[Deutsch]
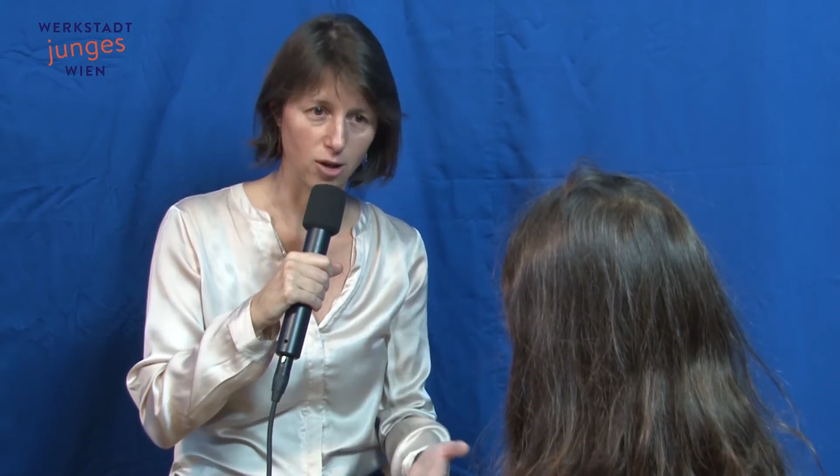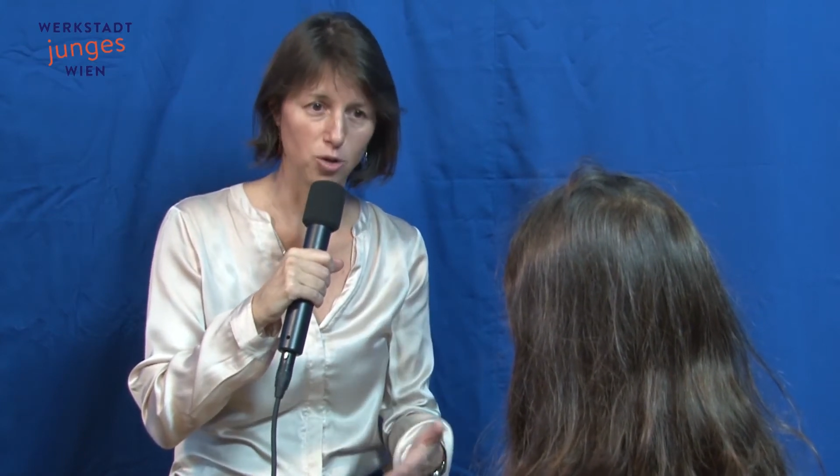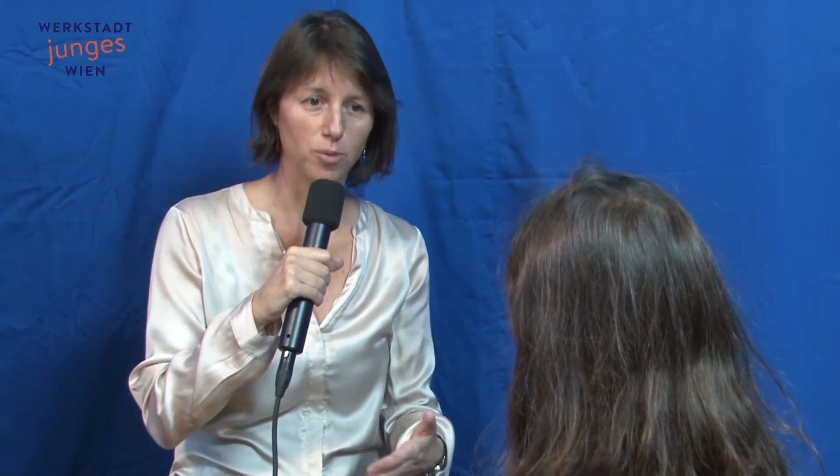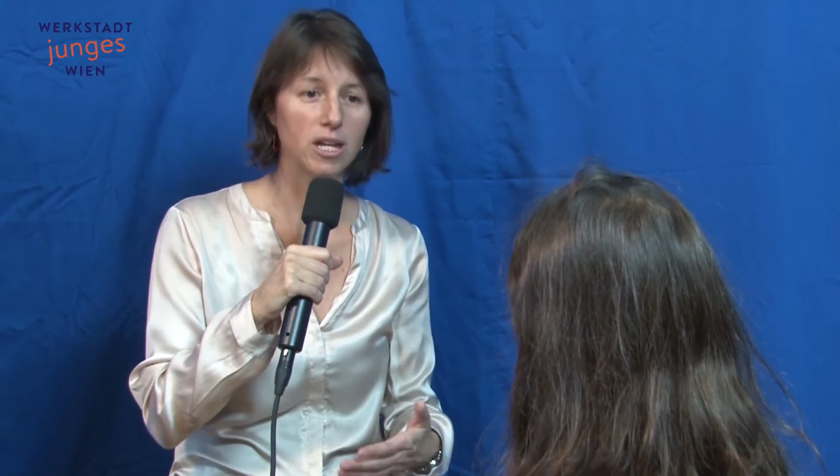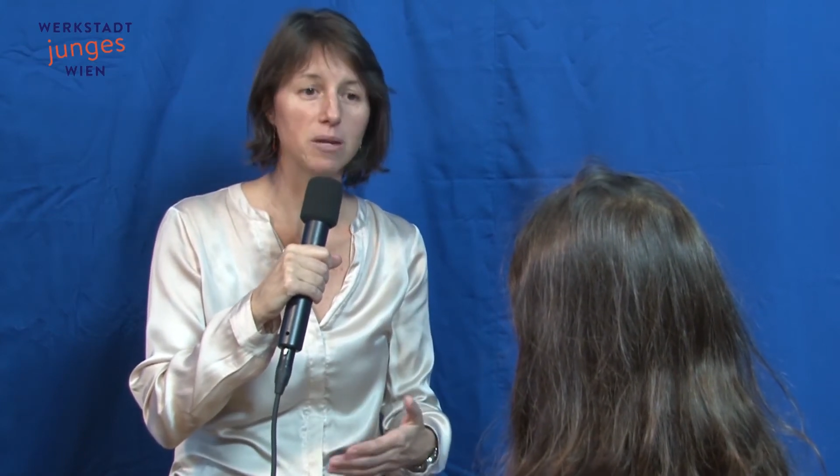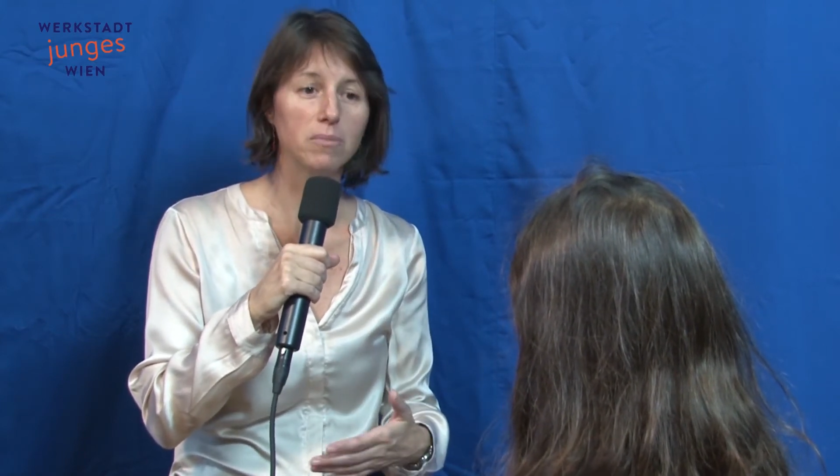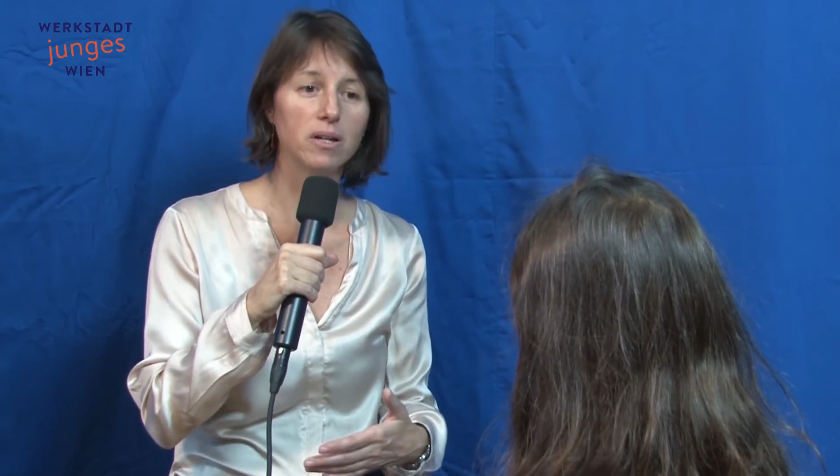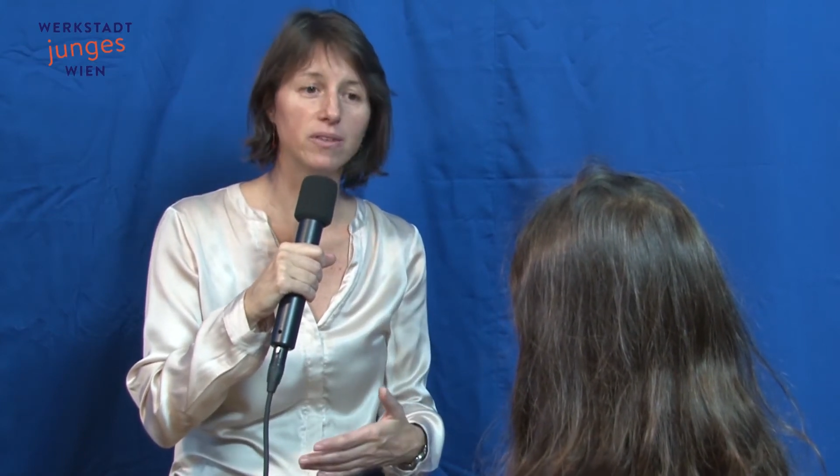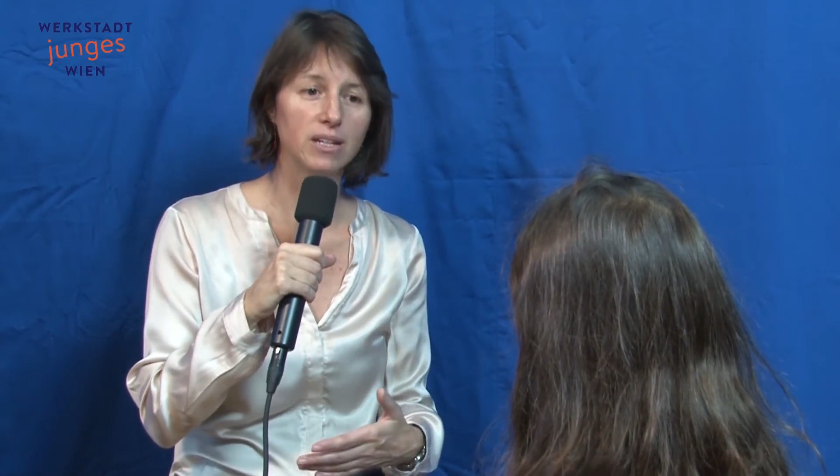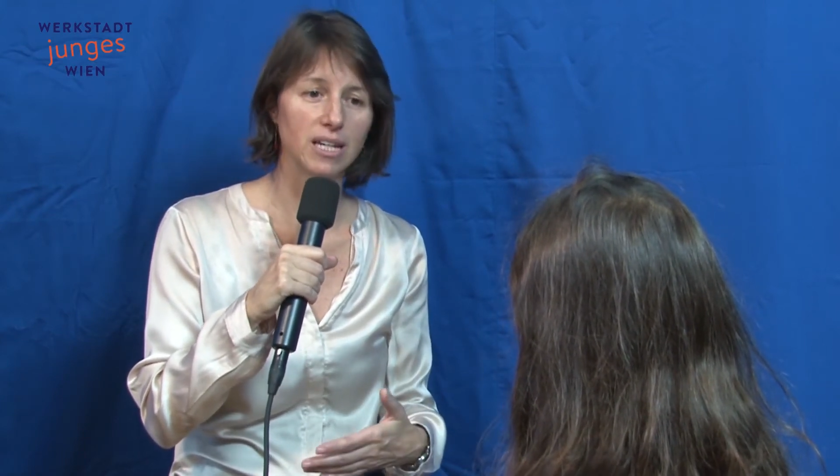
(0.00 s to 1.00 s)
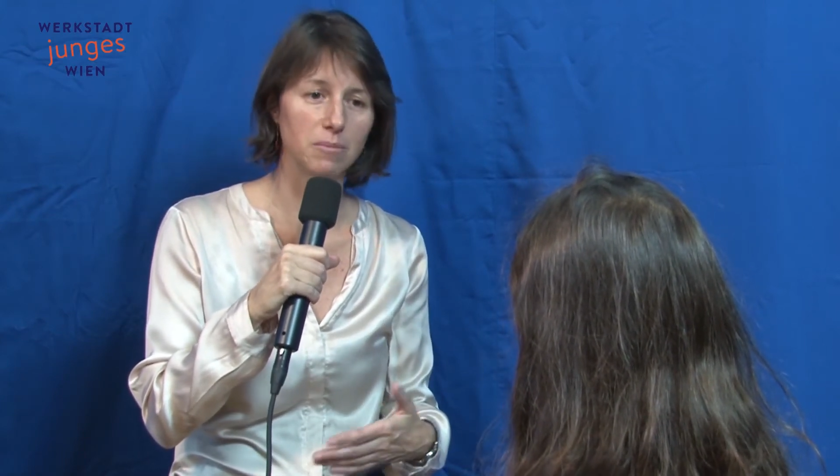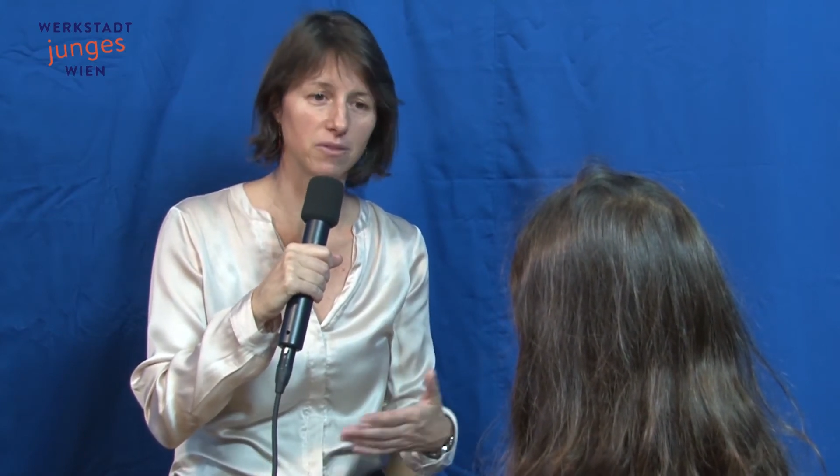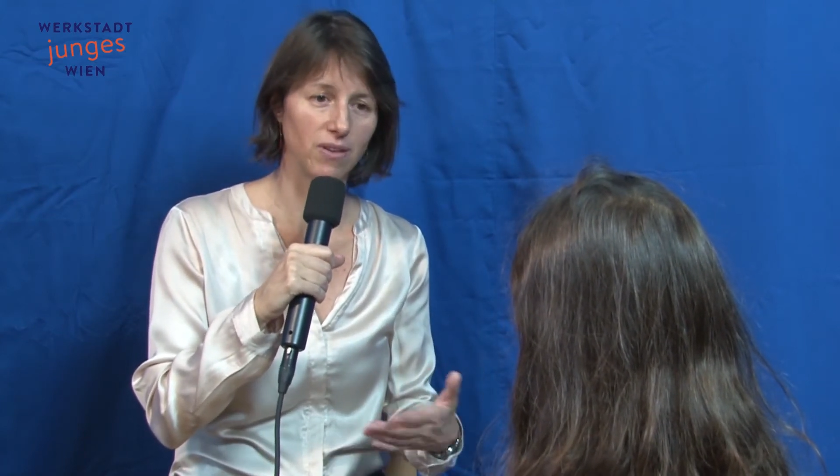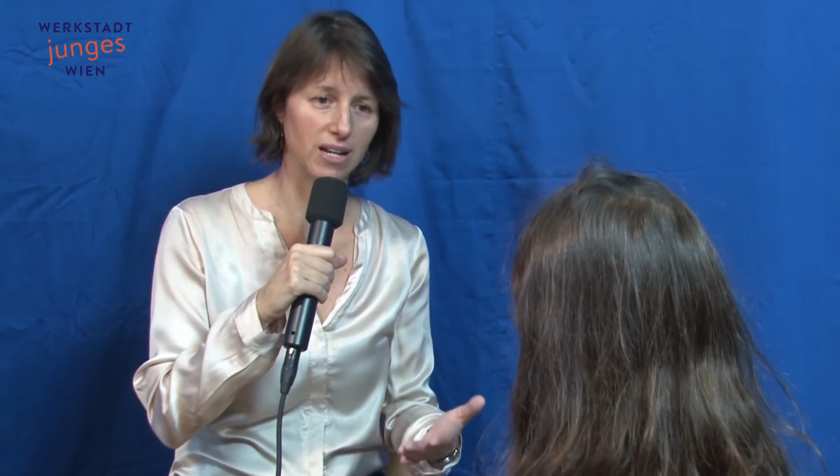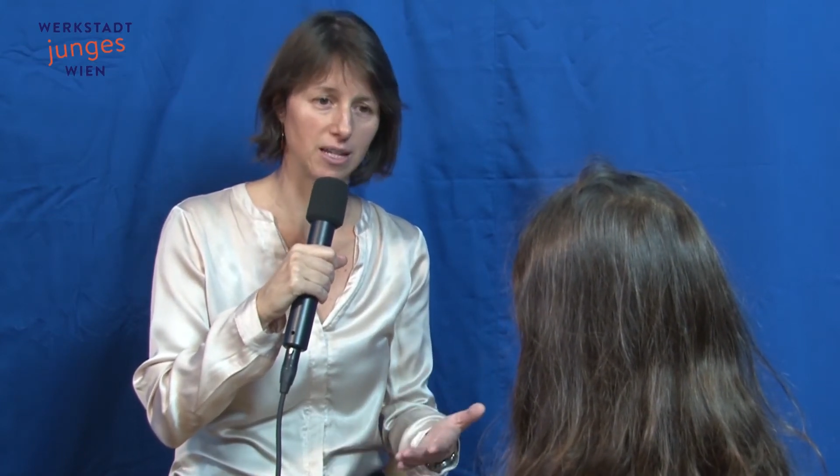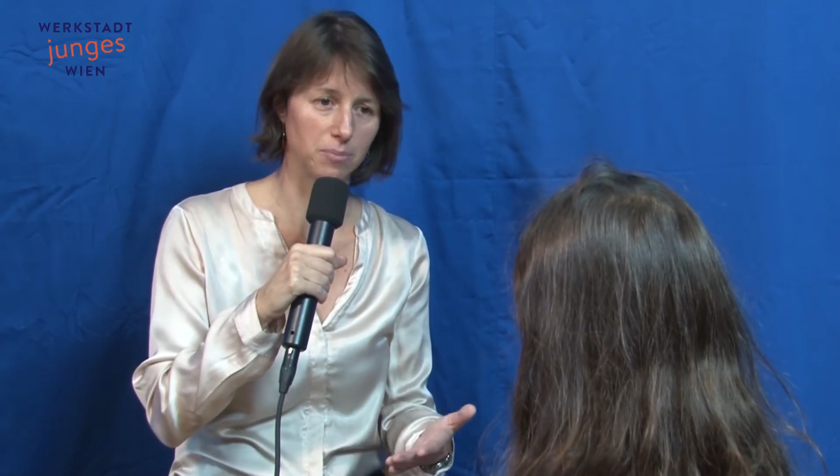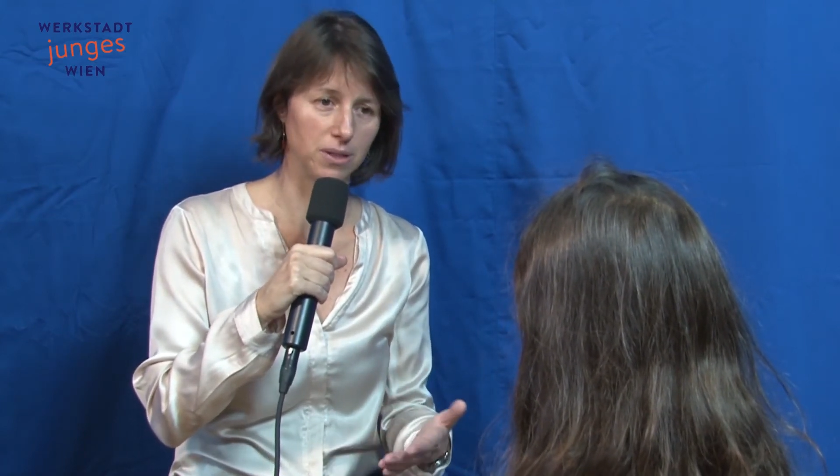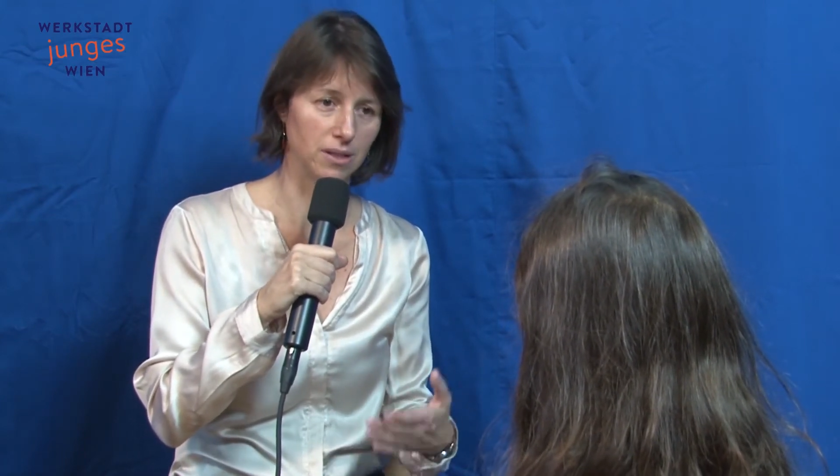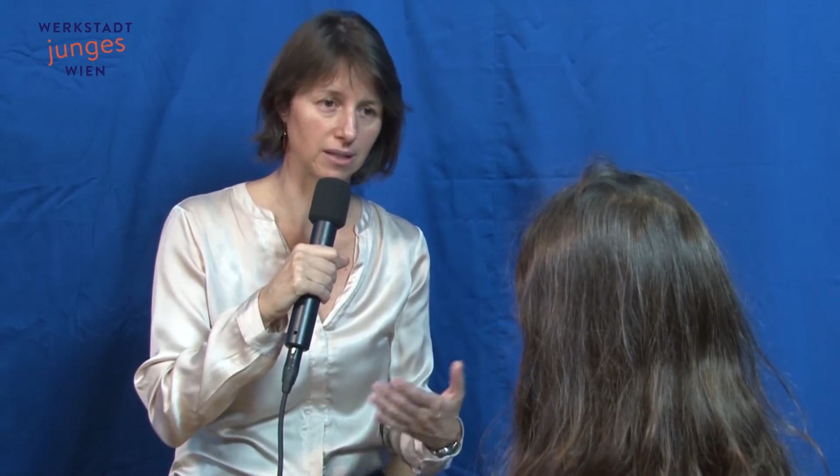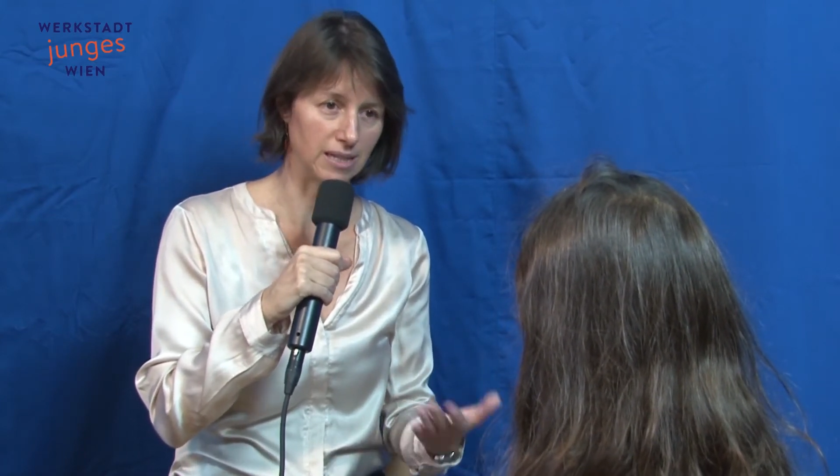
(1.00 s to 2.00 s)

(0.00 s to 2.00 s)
über immer wieder im Quellgebiet